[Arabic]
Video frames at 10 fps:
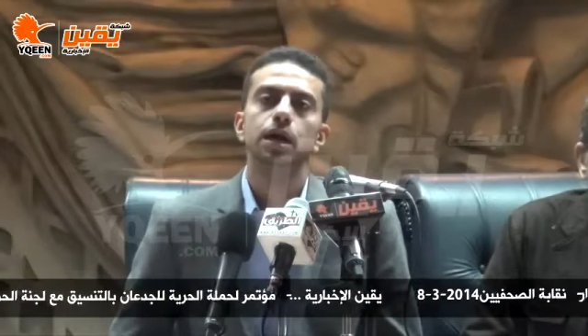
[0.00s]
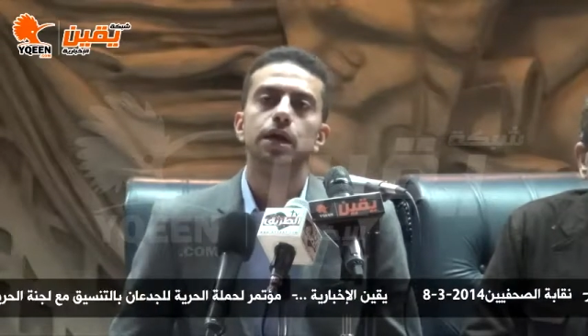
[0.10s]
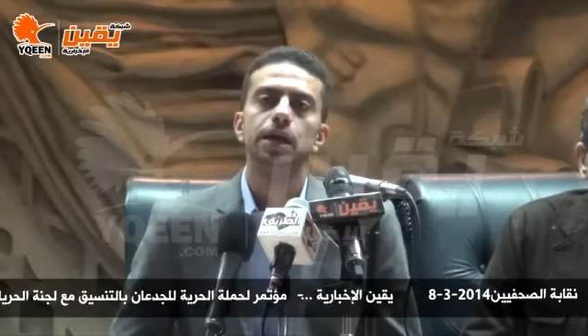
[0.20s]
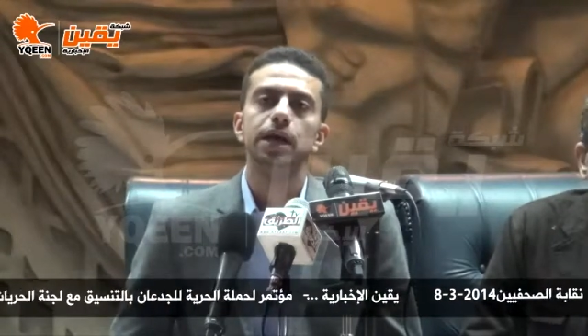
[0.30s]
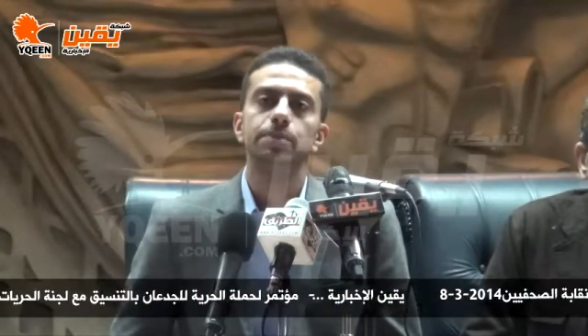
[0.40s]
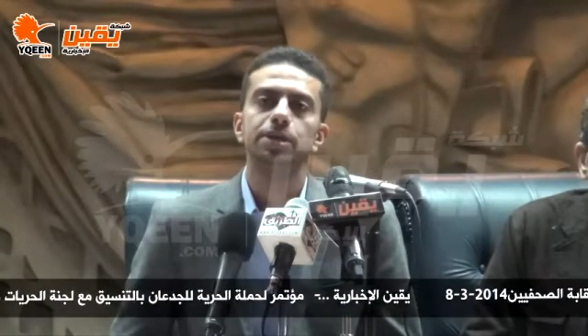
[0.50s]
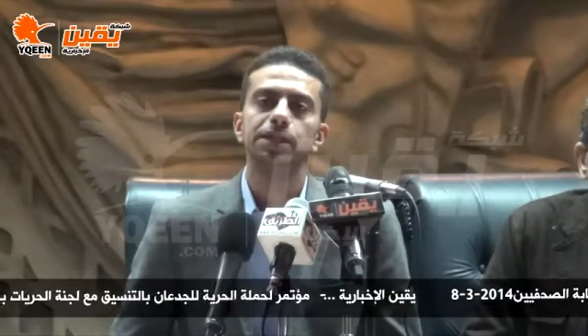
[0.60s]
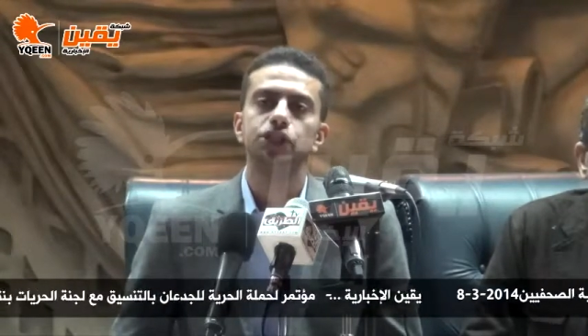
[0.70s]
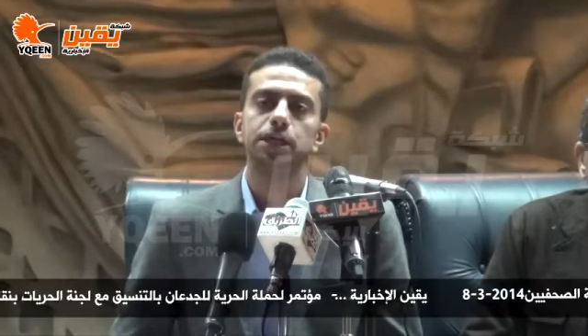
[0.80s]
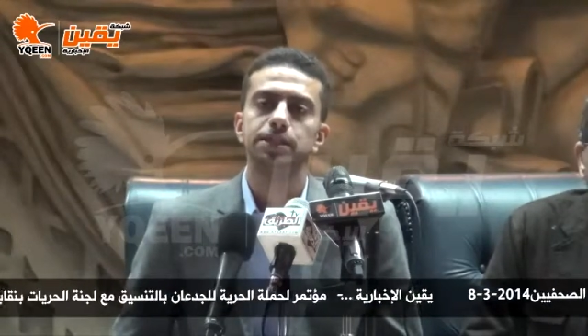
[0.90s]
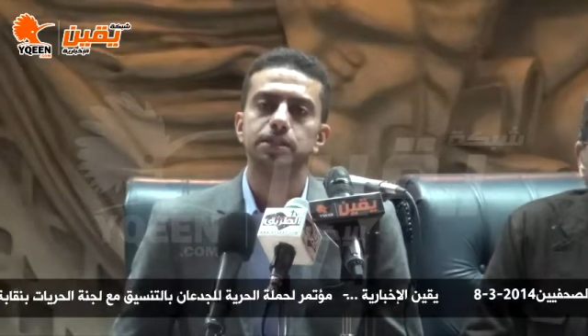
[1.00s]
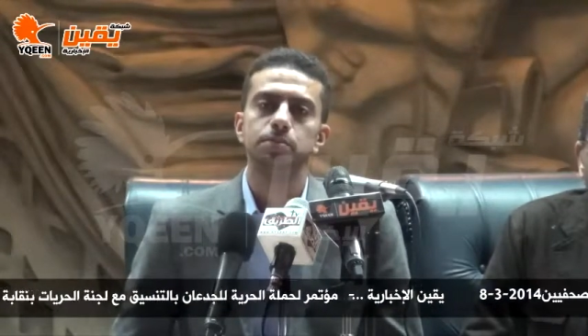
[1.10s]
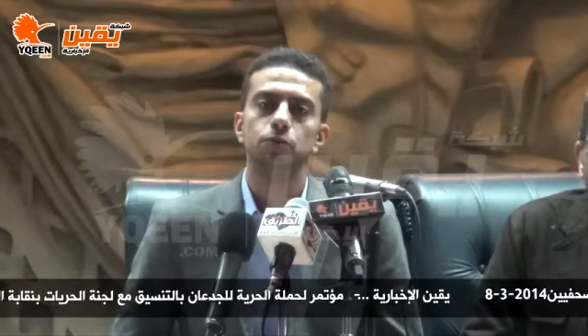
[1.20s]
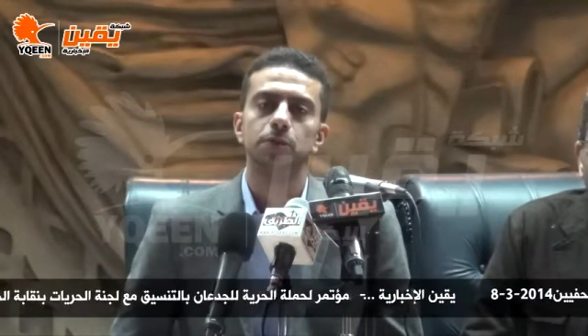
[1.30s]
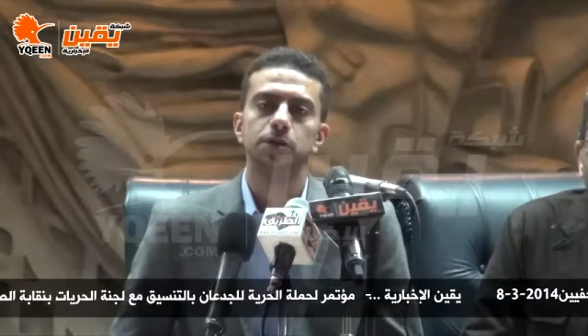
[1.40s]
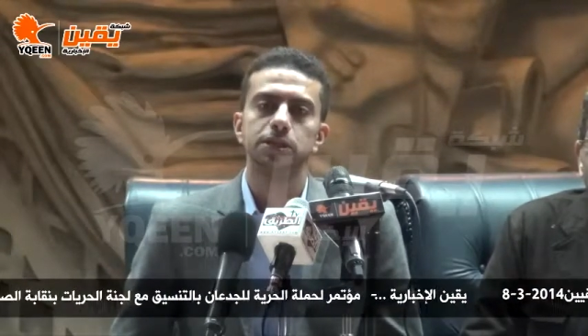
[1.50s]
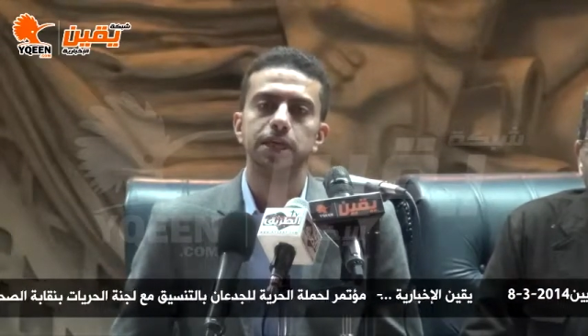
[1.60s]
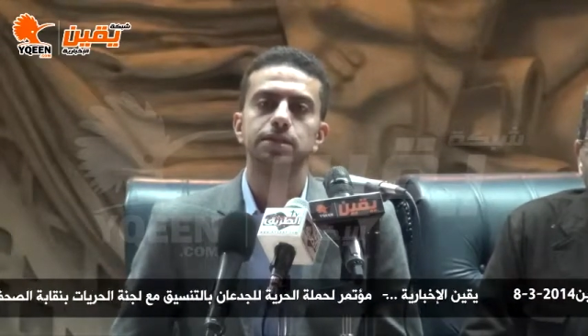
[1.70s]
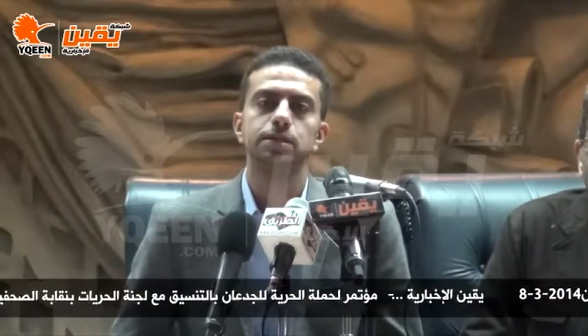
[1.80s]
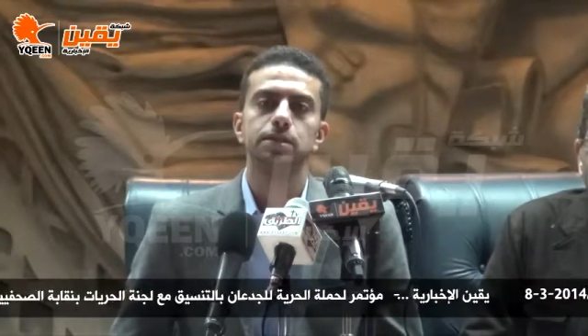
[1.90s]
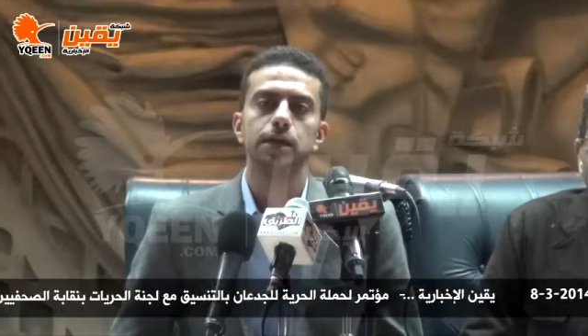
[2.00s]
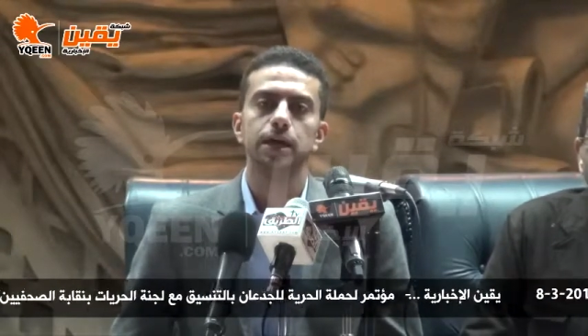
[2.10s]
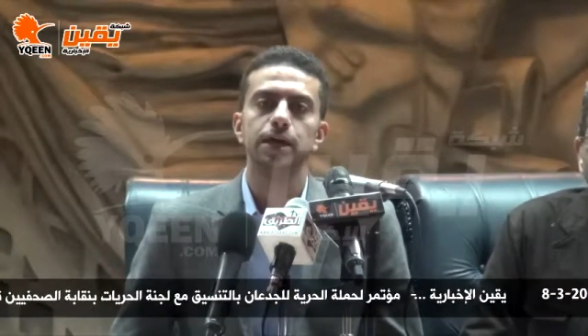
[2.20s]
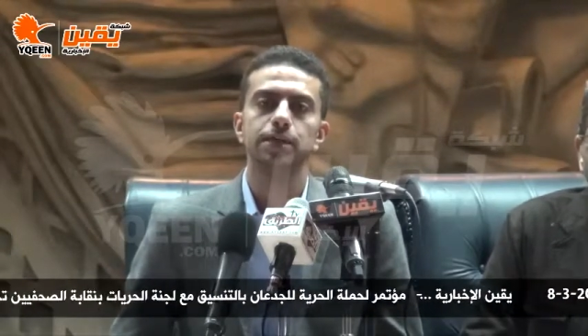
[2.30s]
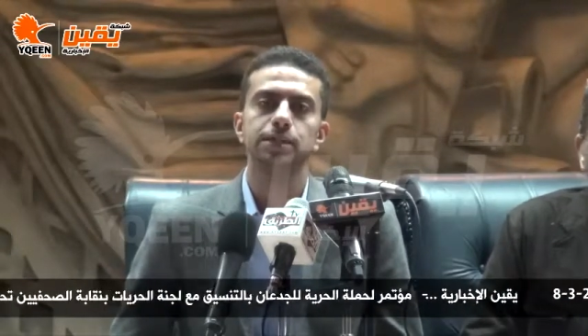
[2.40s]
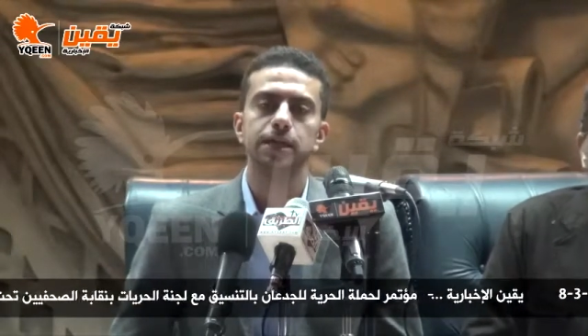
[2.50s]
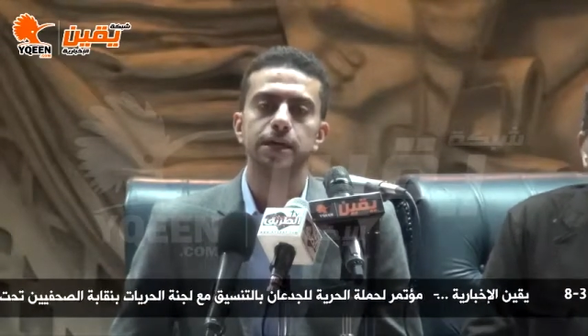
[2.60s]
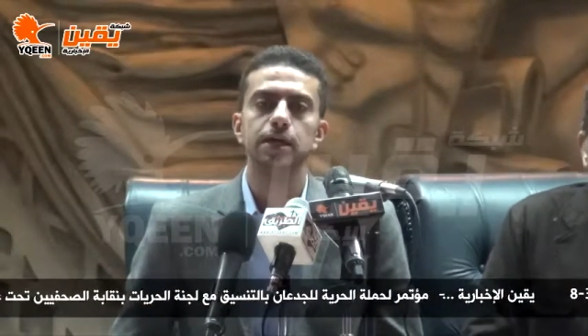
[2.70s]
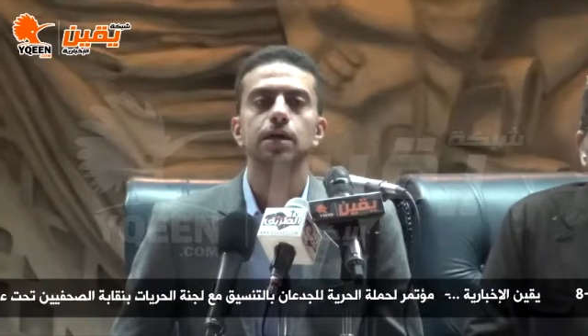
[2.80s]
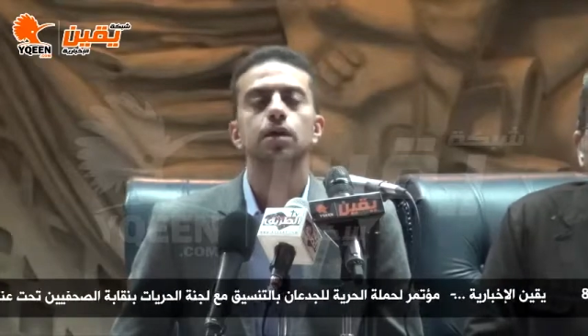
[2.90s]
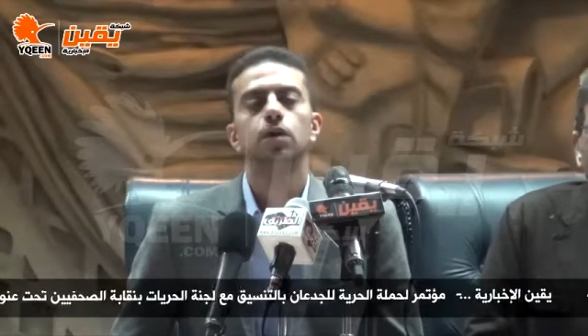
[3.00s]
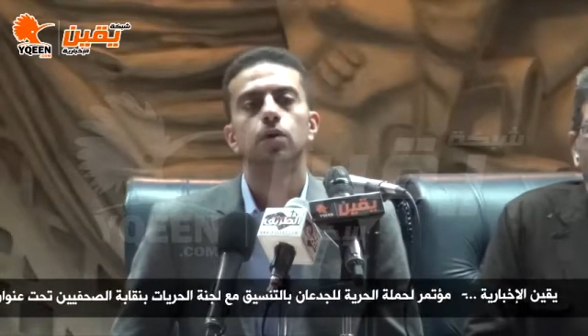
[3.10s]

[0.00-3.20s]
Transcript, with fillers: اللي هي بتشهد ممارسات غير انسانيه